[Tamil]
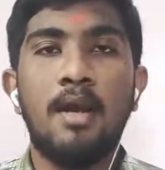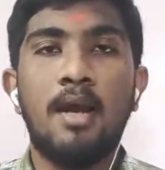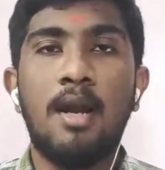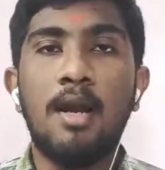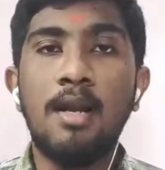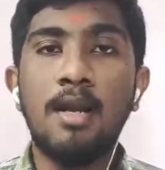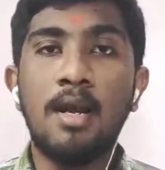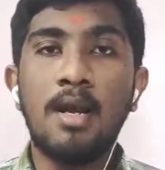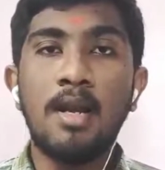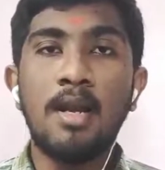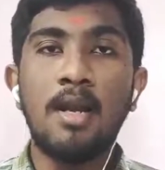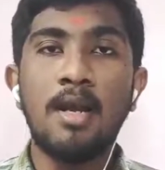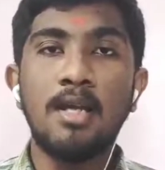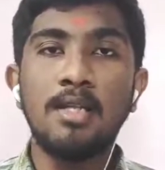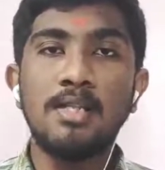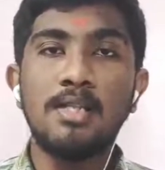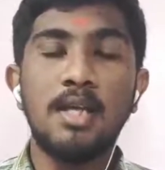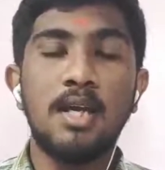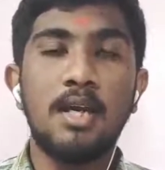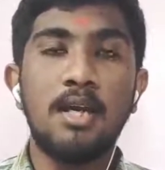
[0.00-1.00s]
ஆண்டாள்
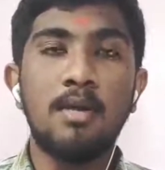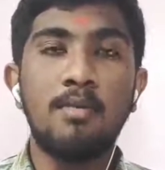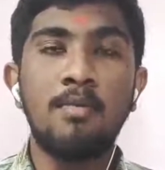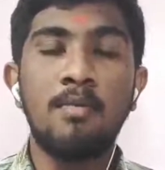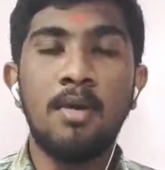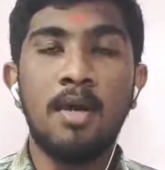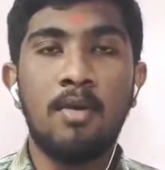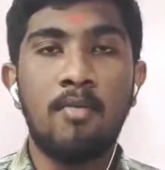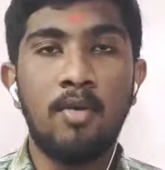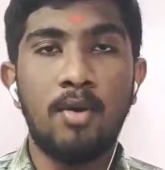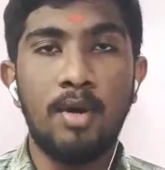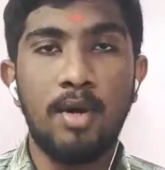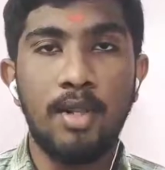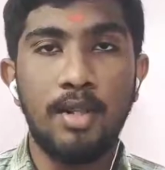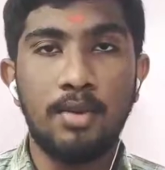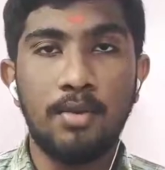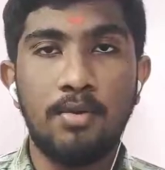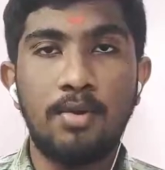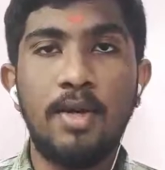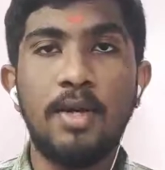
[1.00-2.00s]
ஆச்சாரும்
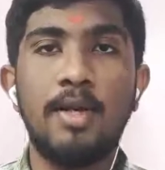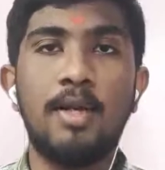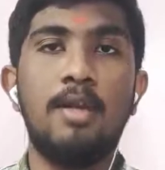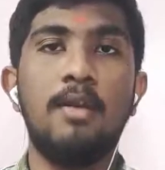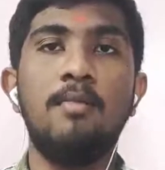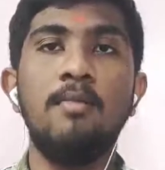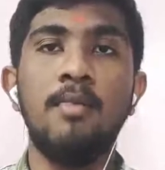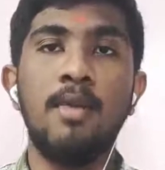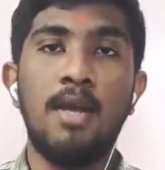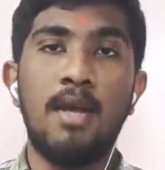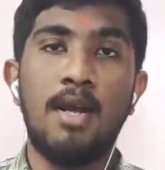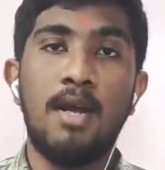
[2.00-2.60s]
அவளுடைய தோழிகளும்